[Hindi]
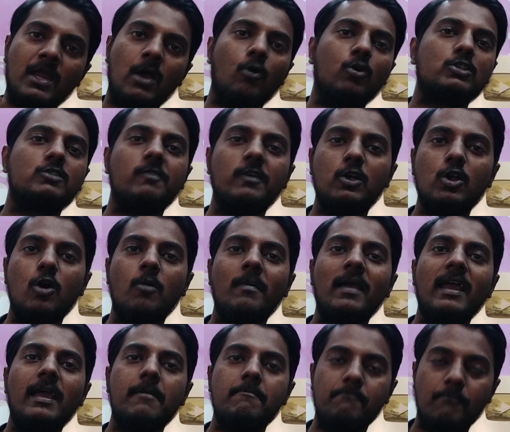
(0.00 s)
उस वीडियो
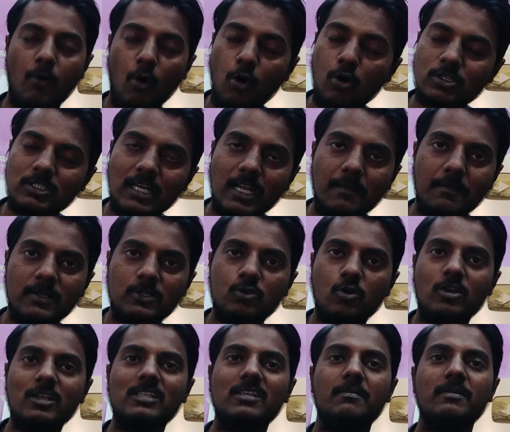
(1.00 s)
में बहुत सारे
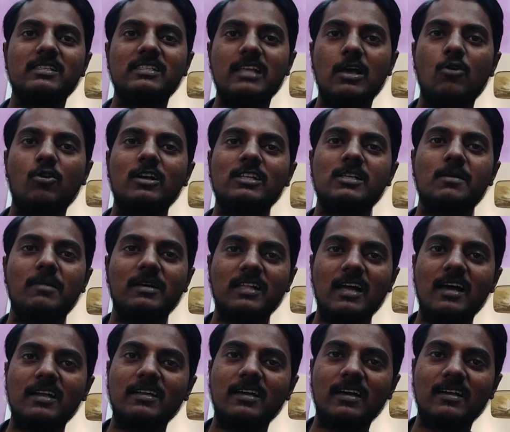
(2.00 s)
बच्चों की समस्याओं का
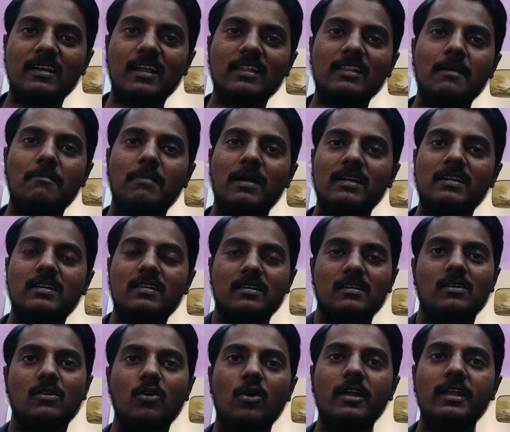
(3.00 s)
समाधान करना था बट
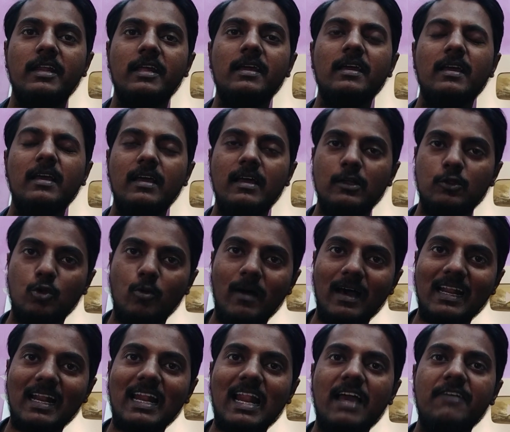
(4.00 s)
कोई नहीं
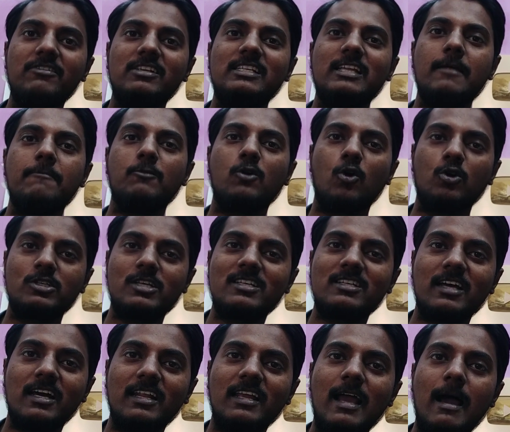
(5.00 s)
दोबारा लाइव स्ट्रीम कोशिश
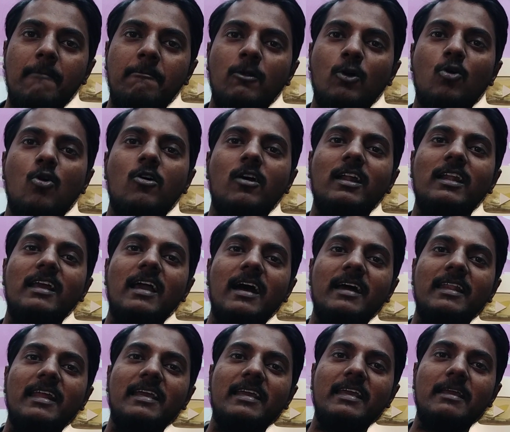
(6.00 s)
करी आप लोगों के लिए
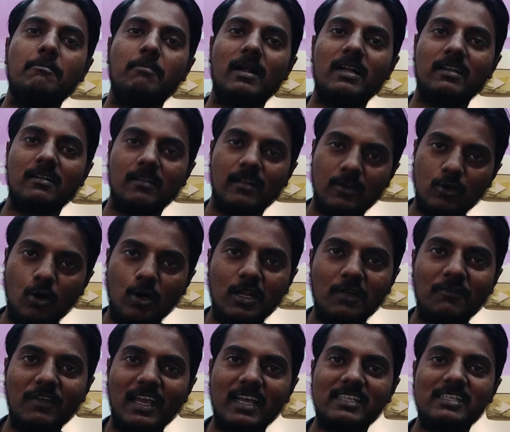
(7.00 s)
आने की बट
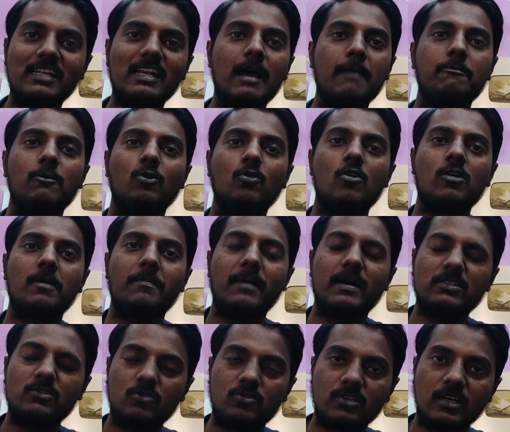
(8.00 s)
नोटिफिकेशन आप लोगों के
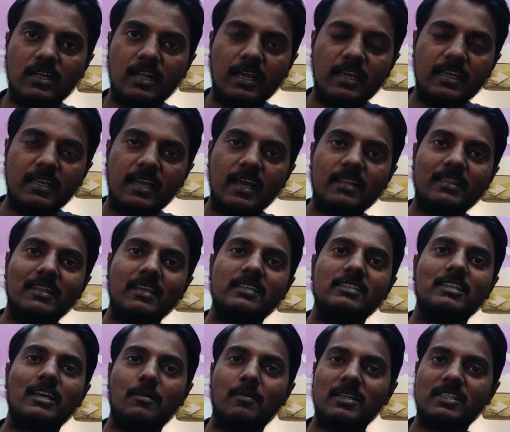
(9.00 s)
पास उसका नहीं गया
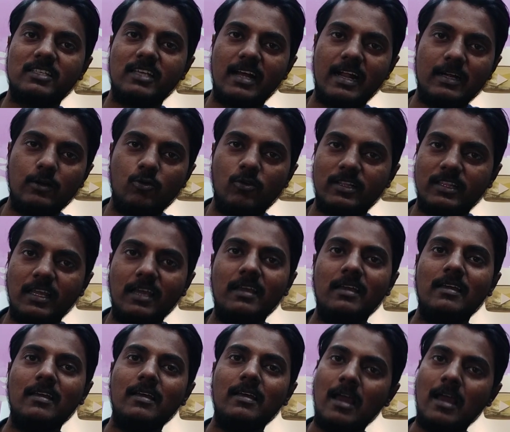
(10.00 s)
तीन चार बच्चे ऐड हुए थे
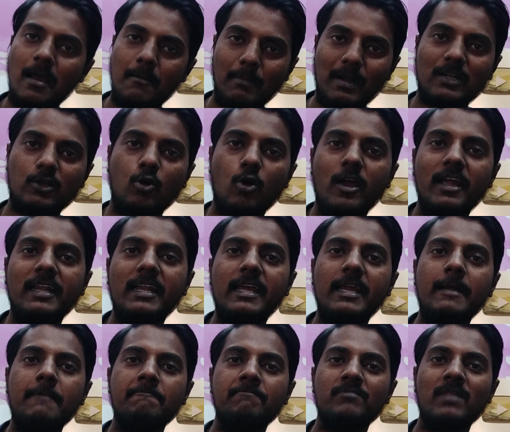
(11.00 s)
बट कोई
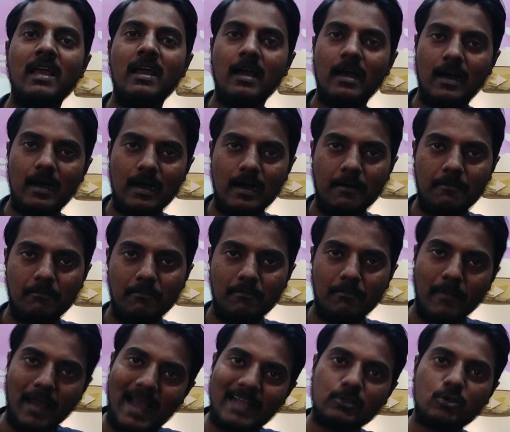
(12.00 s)
नहीं आ,
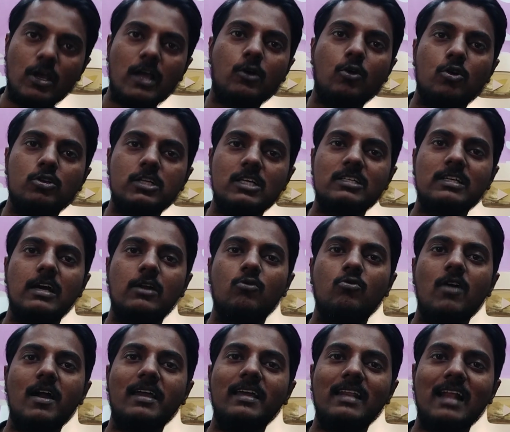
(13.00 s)
मैं जो है कोशिश
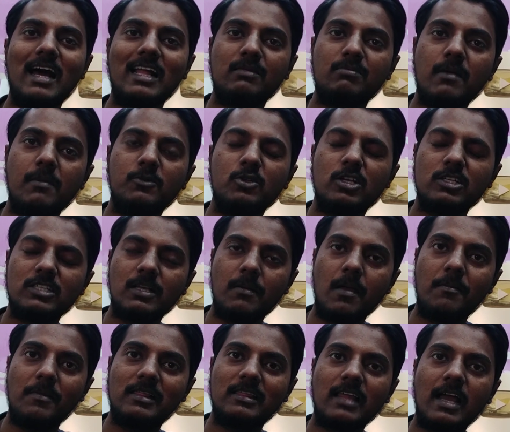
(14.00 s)
करूंगा कि रात में मुझे
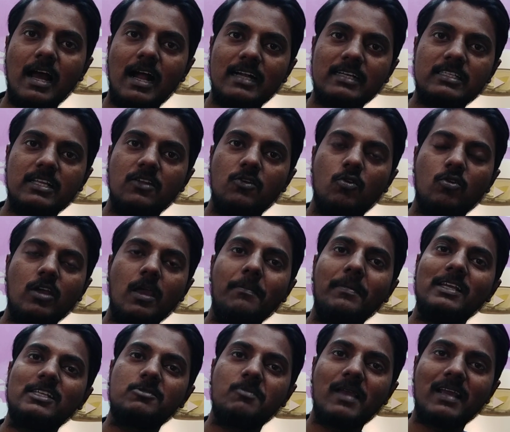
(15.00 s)
समय मिलता है आठ से नौ के
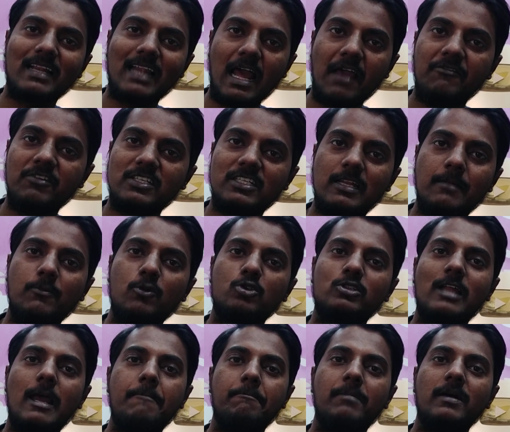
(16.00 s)
बीच में एक लाइव स्ट्रीम
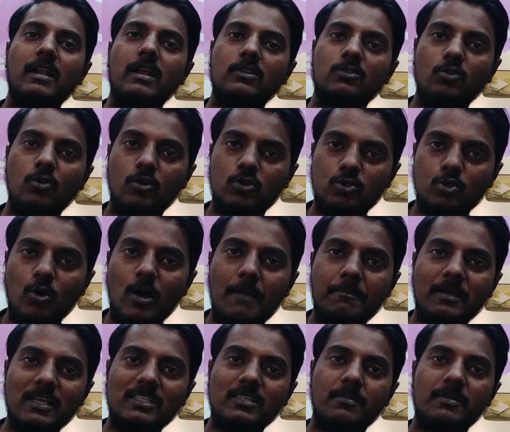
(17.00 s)
उस टाइम पर रख दूँ और जो
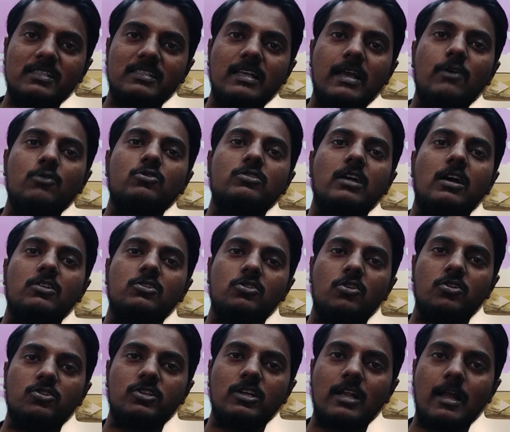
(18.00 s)
आपकी समस्या है उसका
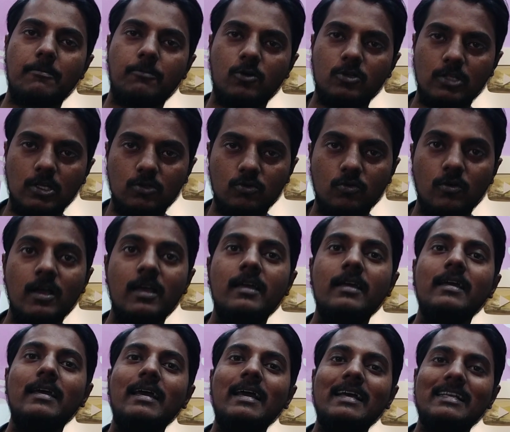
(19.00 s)
रेजोल्यूशन आपको दे दूँ
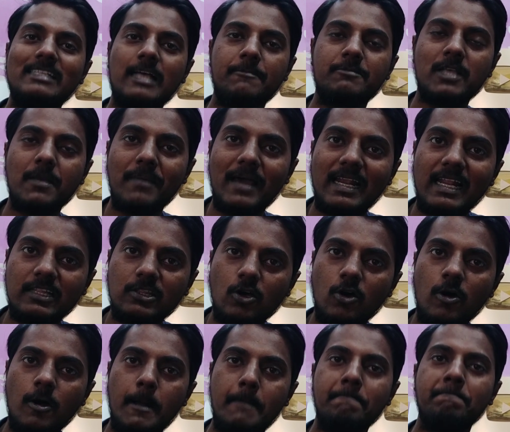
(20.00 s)
सबसे पहले तो